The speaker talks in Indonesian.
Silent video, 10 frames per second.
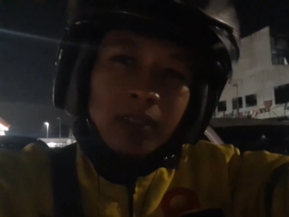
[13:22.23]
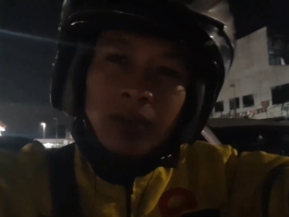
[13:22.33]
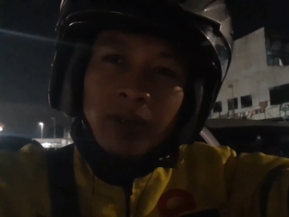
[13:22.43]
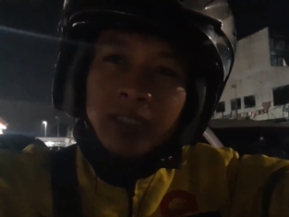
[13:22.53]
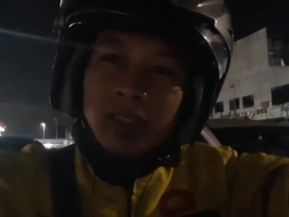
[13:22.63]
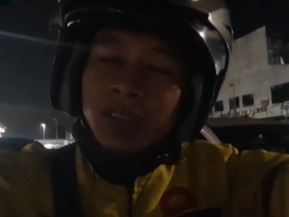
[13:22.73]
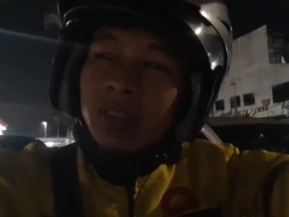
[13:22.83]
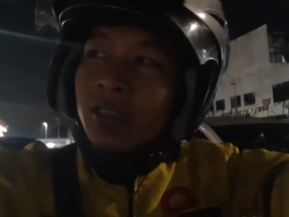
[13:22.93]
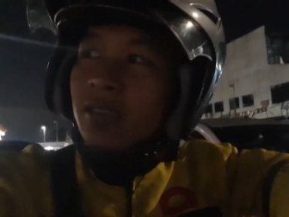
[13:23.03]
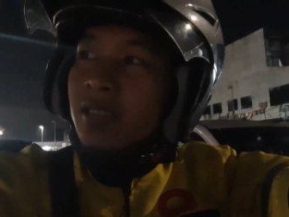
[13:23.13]
ya wis
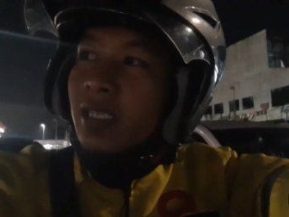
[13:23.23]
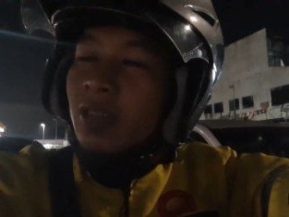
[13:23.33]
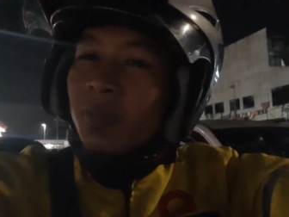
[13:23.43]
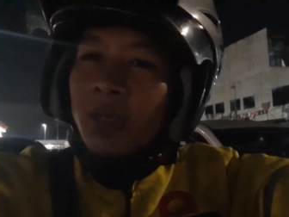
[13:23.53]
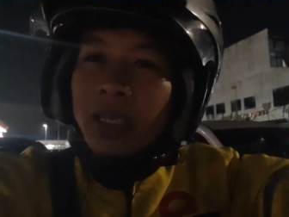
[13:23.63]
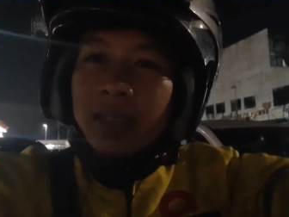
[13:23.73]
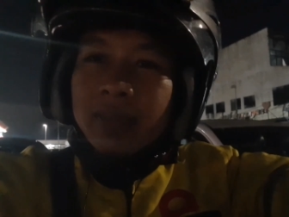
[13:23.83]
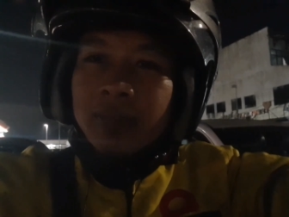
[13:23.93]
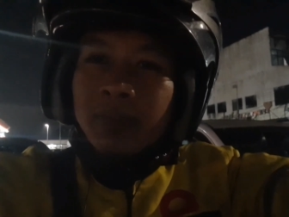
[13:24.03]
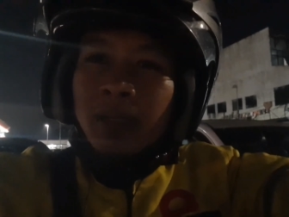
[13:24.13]
thank you baik
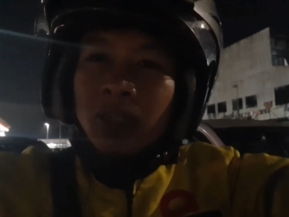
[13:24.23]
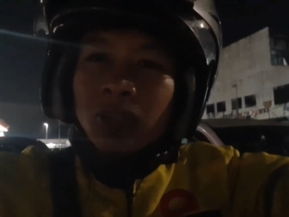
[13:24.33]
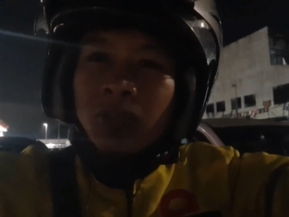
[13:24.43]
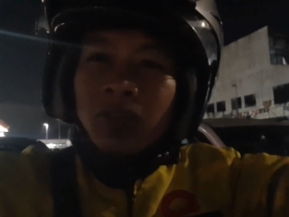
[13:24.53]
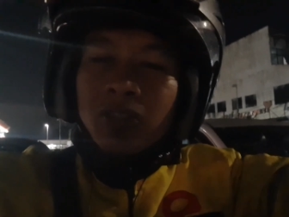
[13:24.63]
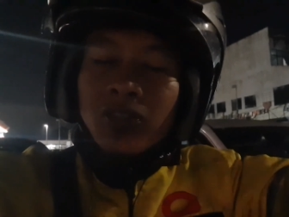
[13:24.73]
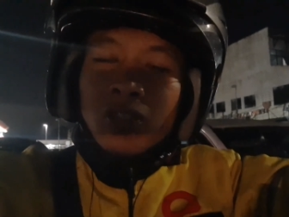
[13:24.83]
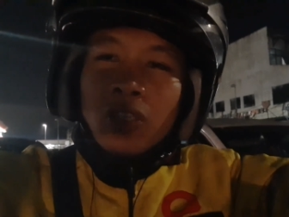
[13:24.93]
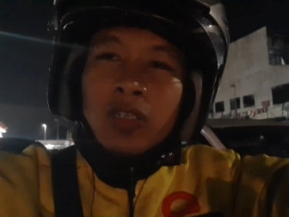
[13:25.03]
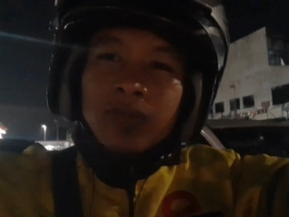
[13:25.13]
matur sampean sing
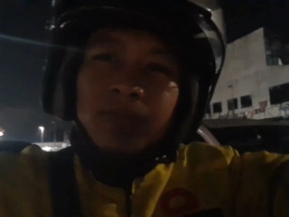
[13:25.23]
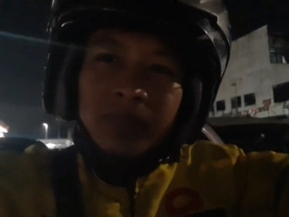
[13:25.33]
nonton